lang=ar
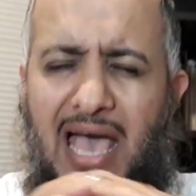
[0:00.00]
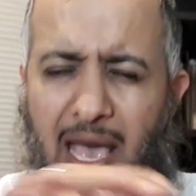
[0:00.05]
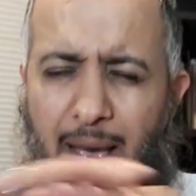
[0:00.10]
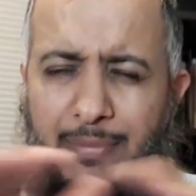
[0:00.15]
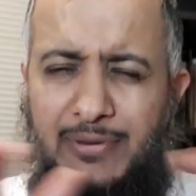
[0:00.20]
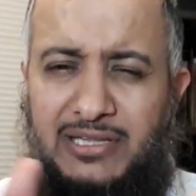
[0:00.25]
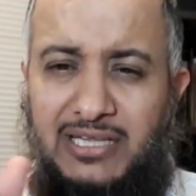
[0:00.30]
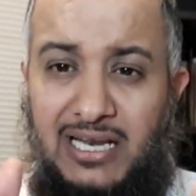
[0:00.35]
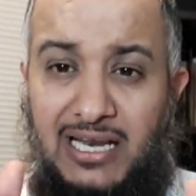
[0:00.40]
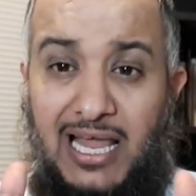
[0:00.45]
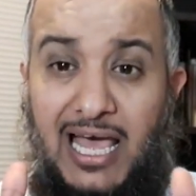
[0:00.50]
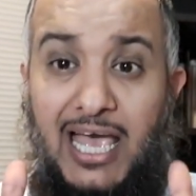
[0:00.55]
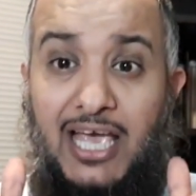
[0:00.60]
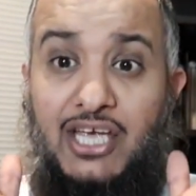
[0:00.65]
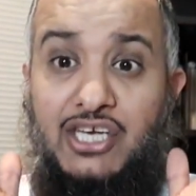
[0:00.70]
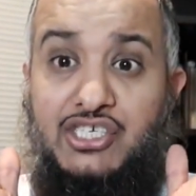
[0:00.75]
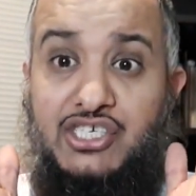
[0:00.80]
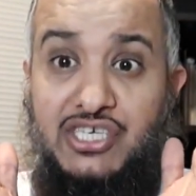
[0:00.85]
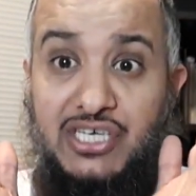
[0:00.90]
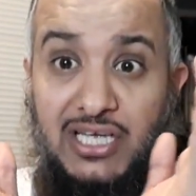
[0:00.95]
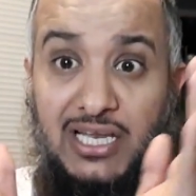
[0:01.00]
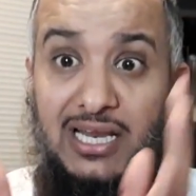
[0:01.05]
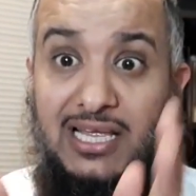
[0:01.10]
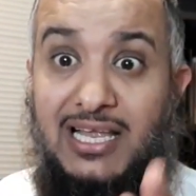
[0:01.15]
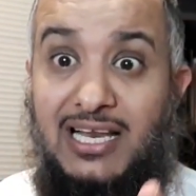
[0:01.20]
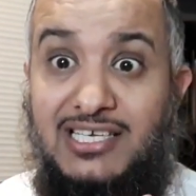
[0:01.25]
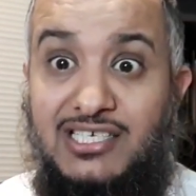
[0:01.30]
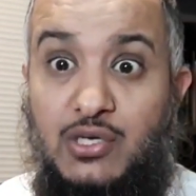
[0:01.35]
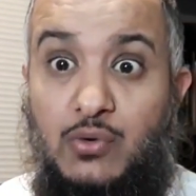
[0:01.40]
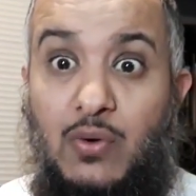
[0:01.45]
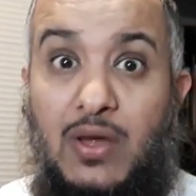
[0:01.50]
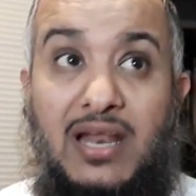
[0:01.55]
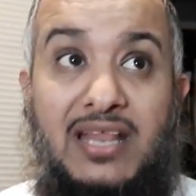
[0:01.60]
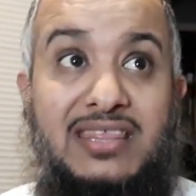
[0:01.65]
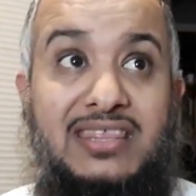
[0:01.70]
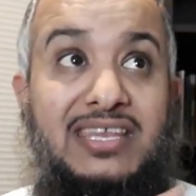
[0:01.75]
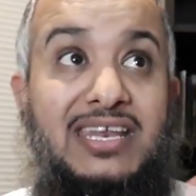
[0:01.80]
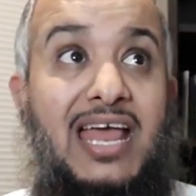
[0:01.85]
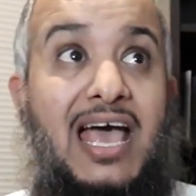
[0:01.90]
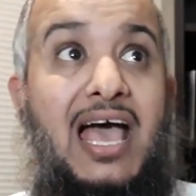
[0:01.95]
أبدا لا يشغلك الجوال
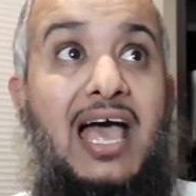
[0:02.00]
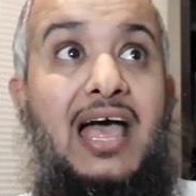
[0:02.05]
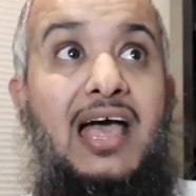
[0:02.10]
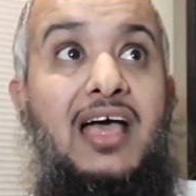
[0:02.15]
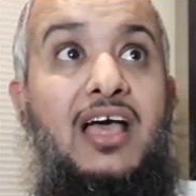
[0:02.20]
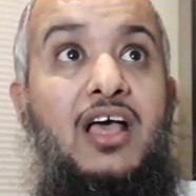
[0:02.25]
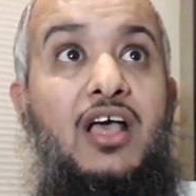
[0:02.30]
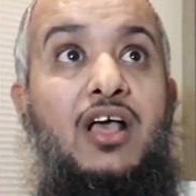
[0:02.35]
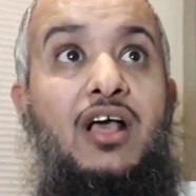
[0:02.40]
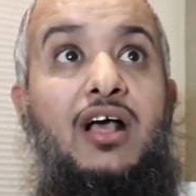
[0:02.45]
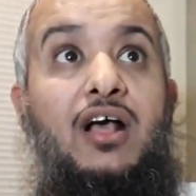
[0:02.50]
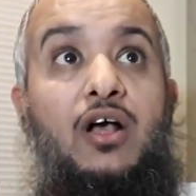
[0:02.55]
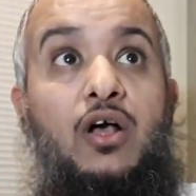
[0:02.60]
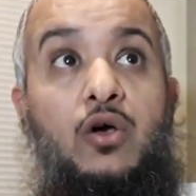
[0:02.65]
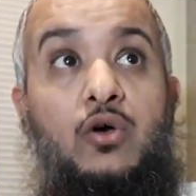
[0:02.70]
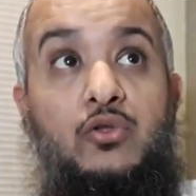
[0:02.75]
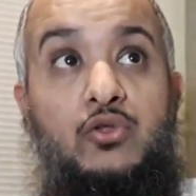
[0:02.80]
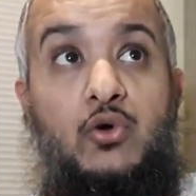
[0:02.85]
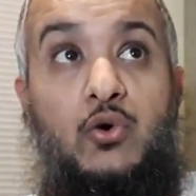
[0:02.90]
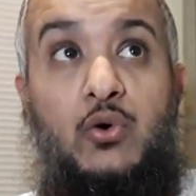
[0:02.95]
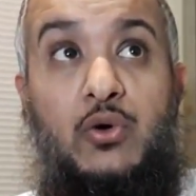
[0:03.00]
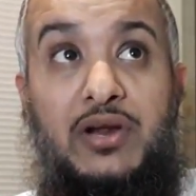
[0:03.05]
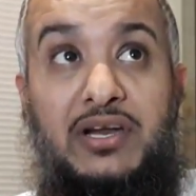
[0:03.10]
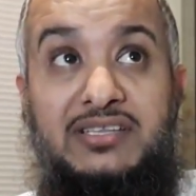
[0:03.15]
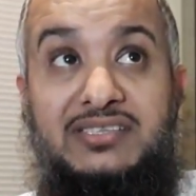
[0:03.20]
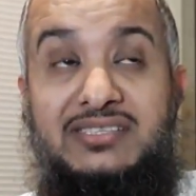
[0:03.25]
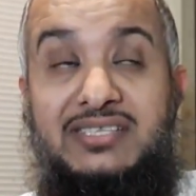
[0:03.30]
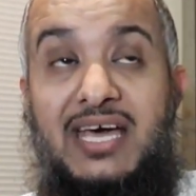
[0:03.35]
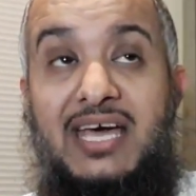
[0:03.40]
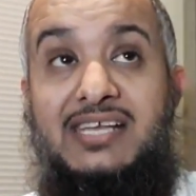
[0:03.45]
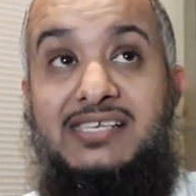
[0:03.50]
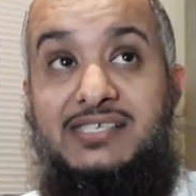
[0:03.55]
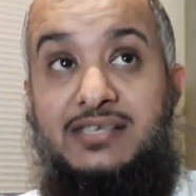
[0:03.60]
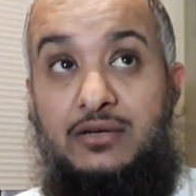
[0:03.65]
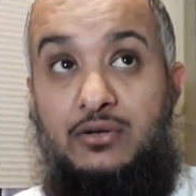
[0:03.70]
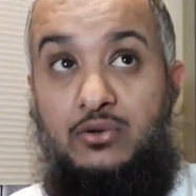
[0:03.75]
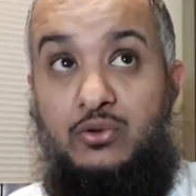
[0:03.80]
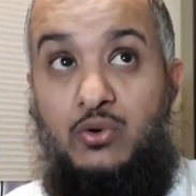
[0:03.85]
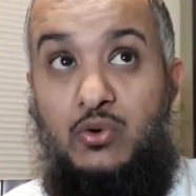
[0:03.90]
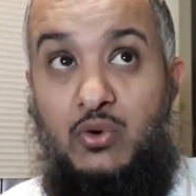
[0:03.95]
أثناء حضور الدرس
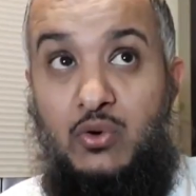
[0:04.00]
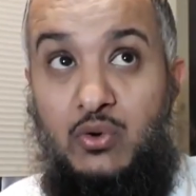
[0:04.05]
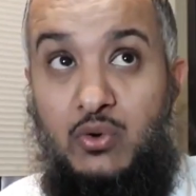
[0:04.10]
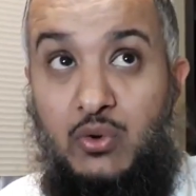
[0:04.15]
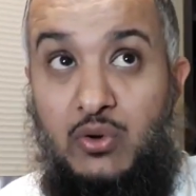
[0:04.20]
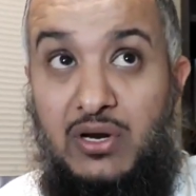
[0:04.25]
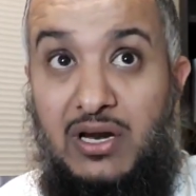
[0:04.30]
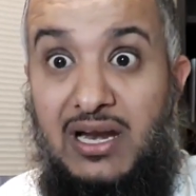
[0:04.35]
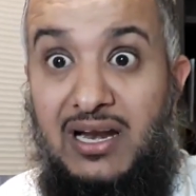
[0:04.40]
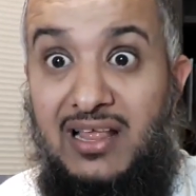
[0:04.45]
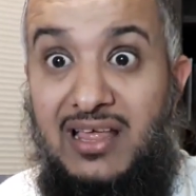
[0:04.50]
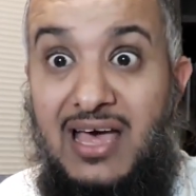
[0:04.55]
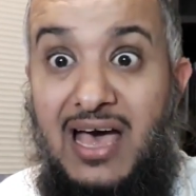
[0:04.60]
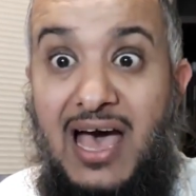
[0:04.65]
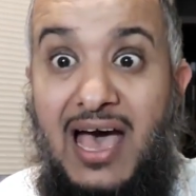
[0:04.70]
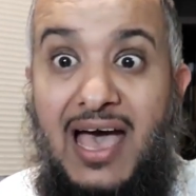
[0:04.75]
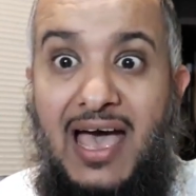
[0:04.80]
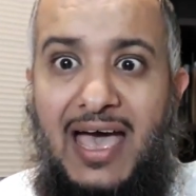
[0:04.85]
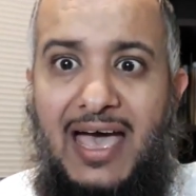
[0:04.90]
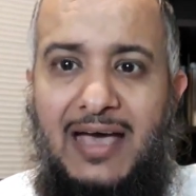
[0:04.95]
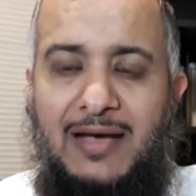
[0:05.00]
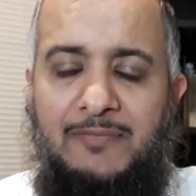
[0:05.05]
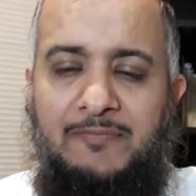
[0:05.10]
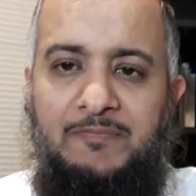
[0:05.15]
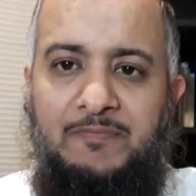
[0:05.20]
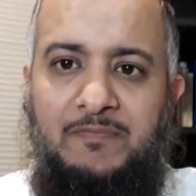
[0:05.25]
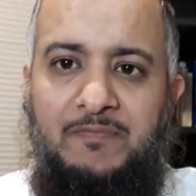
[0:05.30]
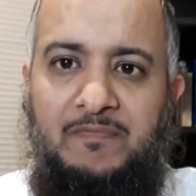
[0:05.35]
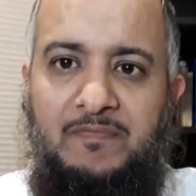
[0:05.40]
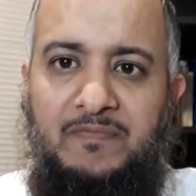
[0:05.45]
حضور القاعة